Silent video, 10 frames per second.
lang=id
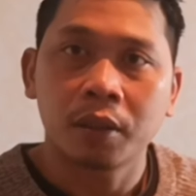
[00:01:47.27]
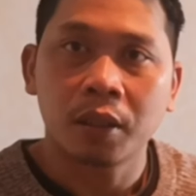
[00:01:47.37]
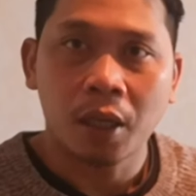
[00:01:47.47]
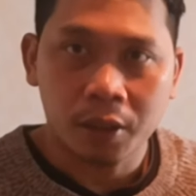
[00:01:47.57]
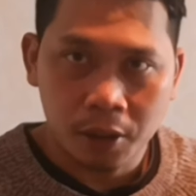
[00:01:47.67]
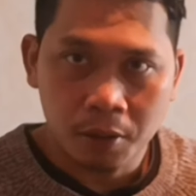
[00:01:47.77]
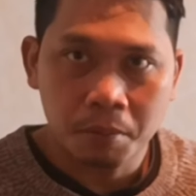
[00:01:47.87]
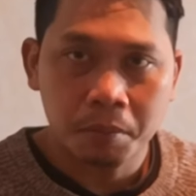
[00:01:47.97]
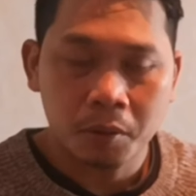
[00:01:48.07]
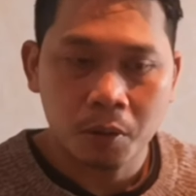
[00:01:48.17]

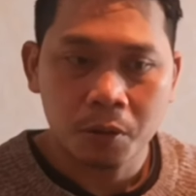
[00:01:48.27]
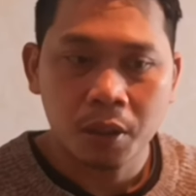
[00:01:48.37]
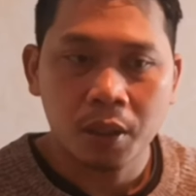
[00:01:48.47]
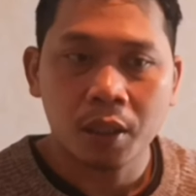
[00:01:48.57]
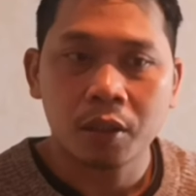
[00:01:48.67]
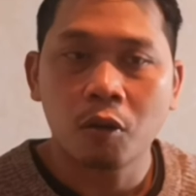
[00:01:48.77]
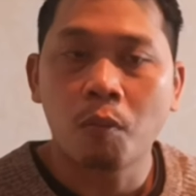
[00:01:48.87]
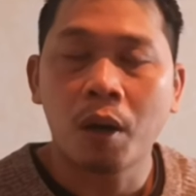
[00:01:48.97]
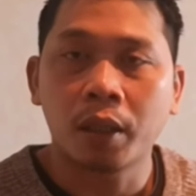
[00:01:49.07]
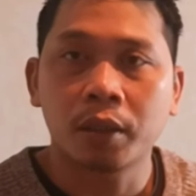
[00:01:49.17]
negatif terus dikasih
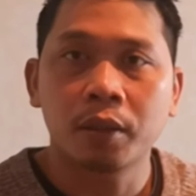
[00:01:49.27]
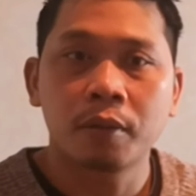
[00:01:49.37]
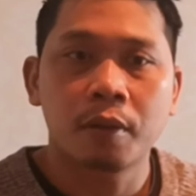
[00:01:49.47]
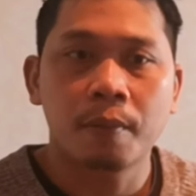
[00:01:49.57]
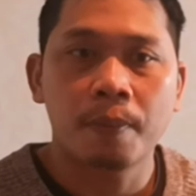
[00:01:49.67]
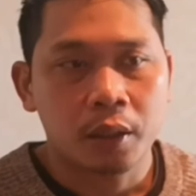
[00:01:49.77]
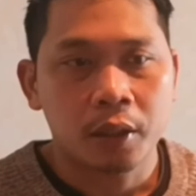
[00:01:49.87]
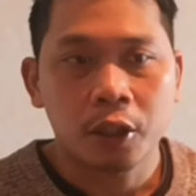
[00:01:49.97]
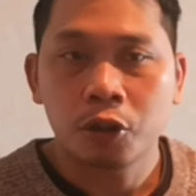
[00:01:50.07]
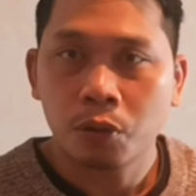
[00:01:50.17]
obat
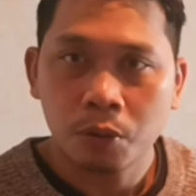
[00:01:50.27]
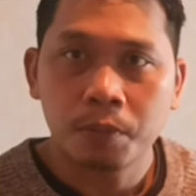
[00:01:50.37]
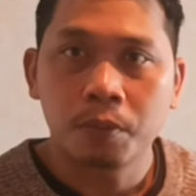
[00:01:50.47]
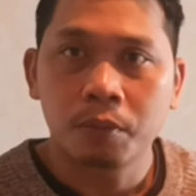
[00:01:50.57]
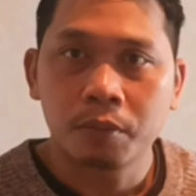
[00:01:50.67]
katanya disuruh